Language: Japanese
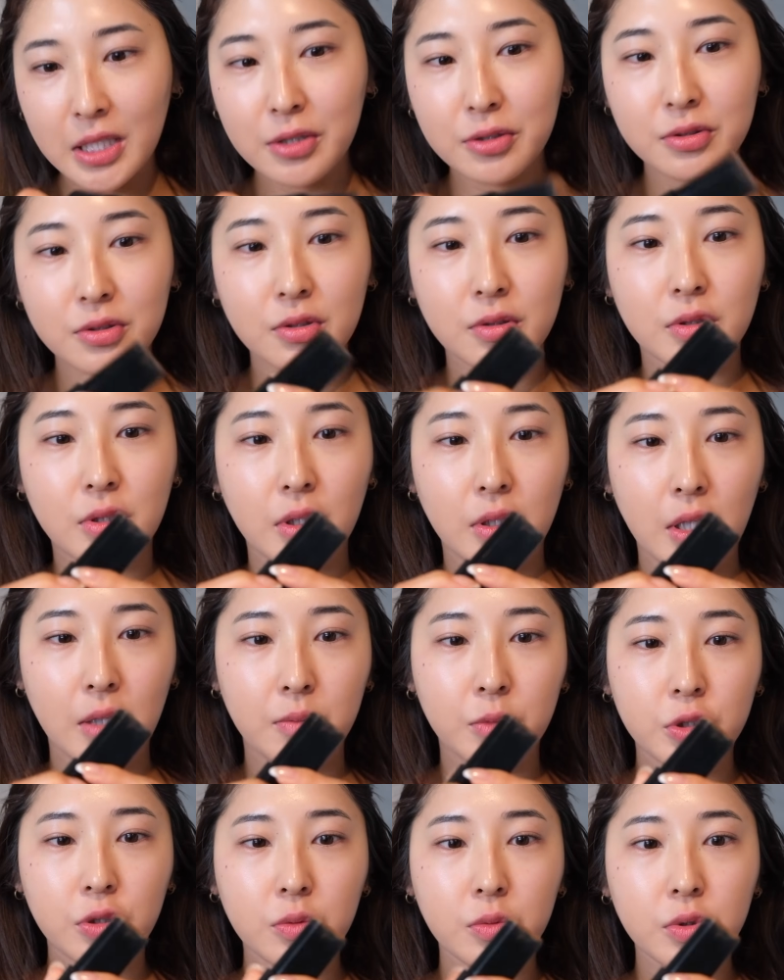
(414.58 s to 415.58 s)
コットっていうの
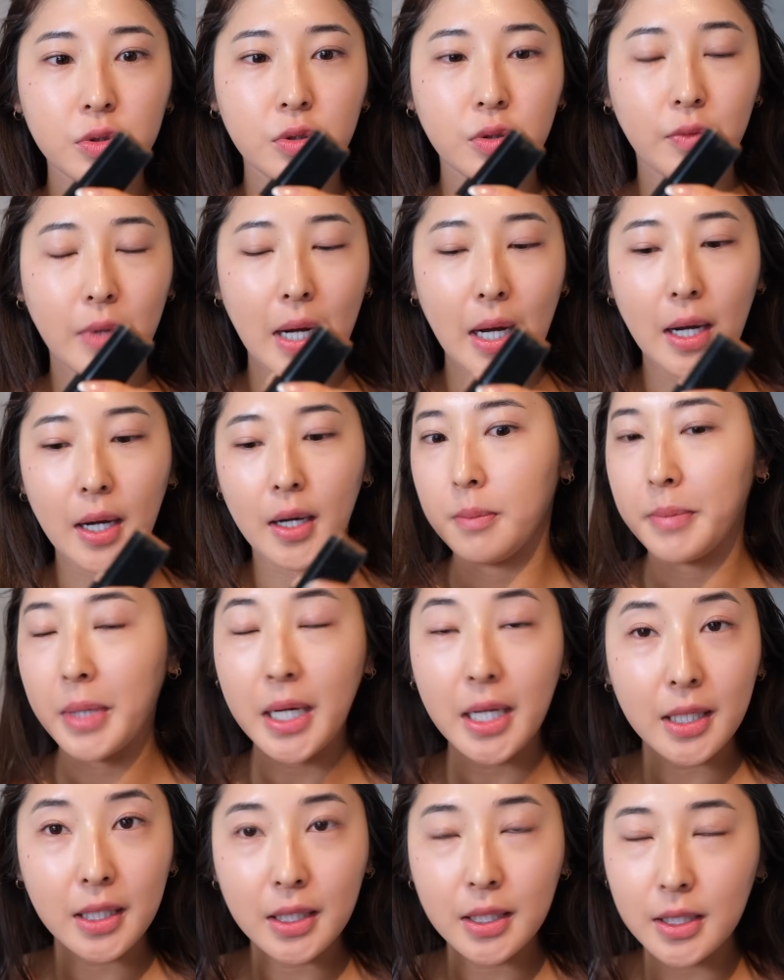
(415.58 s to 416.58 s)
はもともとは
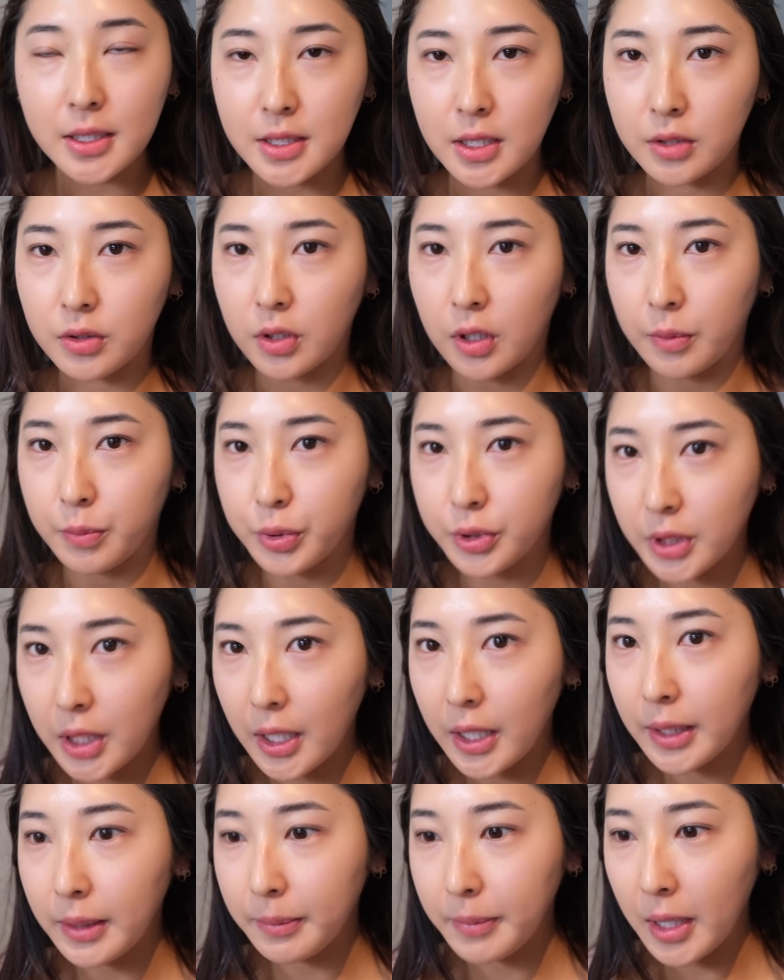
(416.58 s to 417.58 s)
バレリーナさんとか舞
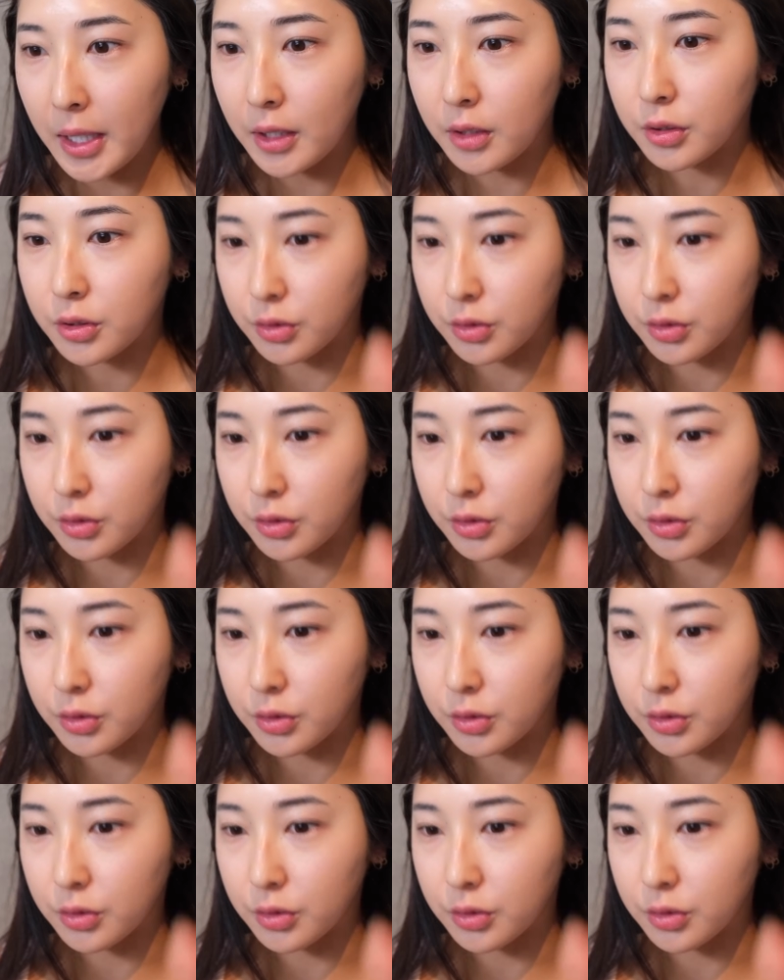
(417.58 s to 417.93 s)
台メイク